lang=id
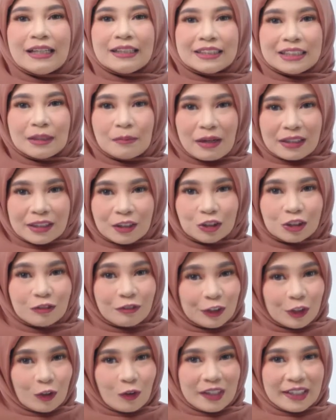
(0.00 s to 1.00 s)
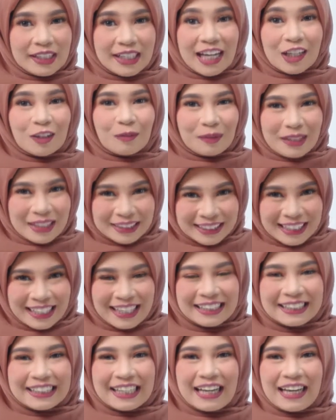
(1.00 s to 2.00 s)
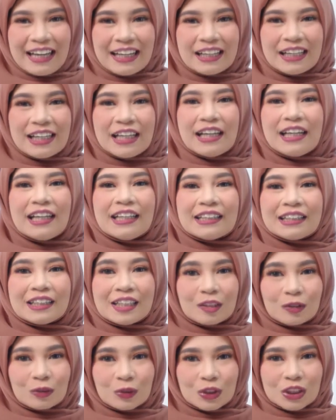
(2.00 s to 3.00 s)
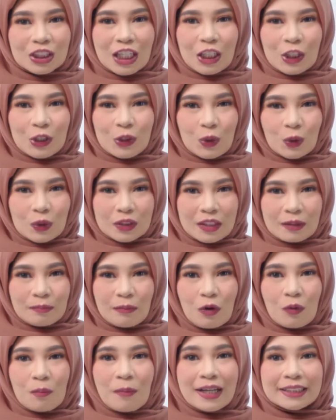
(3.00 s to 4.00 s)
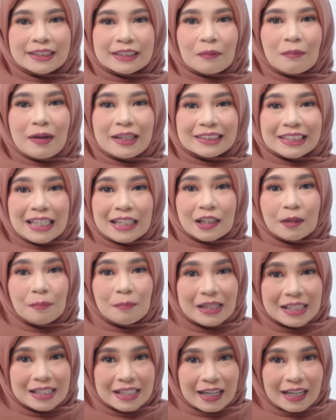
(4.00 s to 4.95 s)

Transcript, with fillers: Simak terus video ini kalau penasaran ya. Terus, kalau dokter mau baca-baca lebih